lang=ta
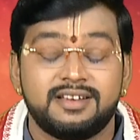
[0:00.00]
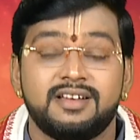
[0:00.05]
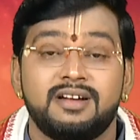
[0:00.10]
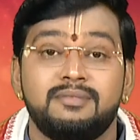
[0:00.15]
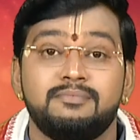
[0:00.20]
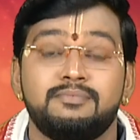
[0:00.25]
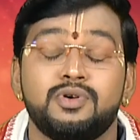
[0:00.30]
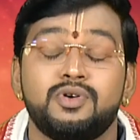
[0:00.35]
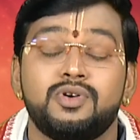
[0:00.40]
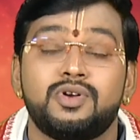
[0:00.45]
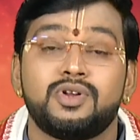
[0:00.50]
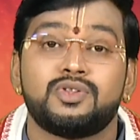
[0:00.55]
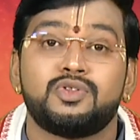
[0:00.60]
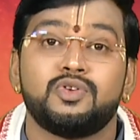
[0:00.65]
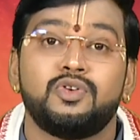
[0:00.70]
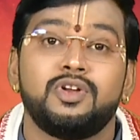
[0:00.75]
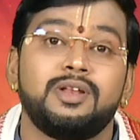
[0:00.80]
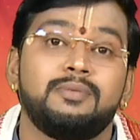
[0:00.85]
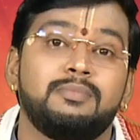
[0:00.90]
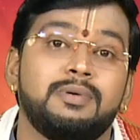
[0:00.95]
கம்ப்யூட்டர்
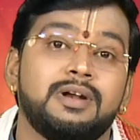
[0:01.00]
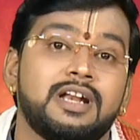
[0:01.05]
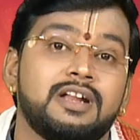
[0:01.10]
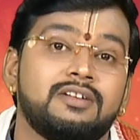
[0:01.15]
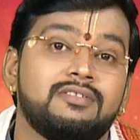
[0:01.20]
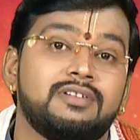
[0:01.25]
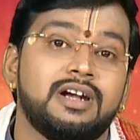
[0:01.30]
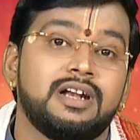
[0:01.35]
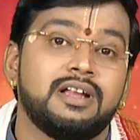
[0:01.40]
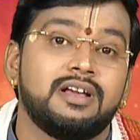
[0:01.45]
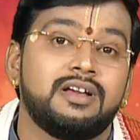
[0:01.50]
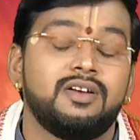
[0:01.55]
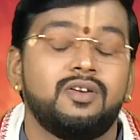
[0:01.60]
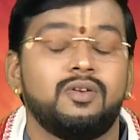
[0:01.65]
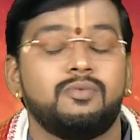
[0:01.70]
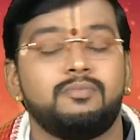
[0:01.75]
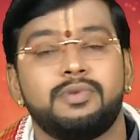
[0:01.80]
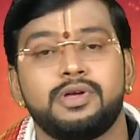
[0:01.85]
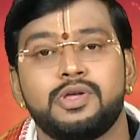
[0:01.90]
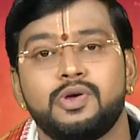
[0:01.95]
தொழில் பண்ணுற பண்ணுறவாளுக்கு
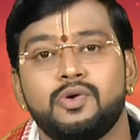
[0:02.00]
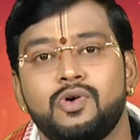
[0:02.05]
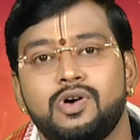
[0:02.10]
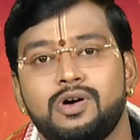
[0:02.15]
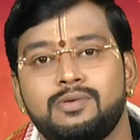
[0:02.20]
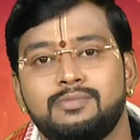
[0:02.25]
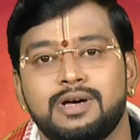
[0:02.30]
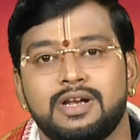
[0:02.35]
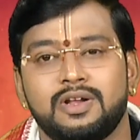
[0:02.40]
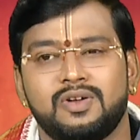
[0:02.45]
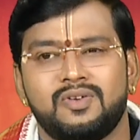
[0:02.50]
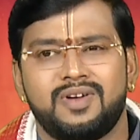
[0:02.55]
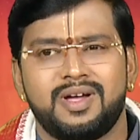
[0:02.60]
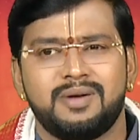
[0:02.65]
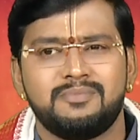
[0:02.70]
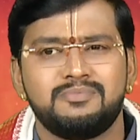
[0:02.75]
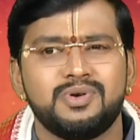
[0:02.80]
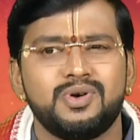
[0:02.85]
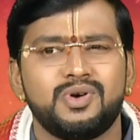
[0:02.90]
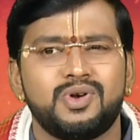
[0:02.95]
ரொம்ப யோகமாக இருக்கும்
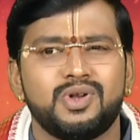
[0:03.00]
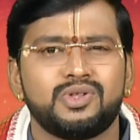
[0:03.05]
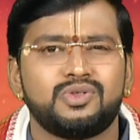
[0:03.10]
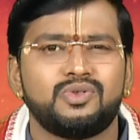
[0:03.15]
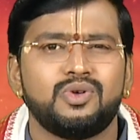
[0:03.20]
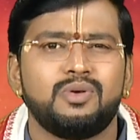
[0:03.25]
கம்ப்யூட்டர்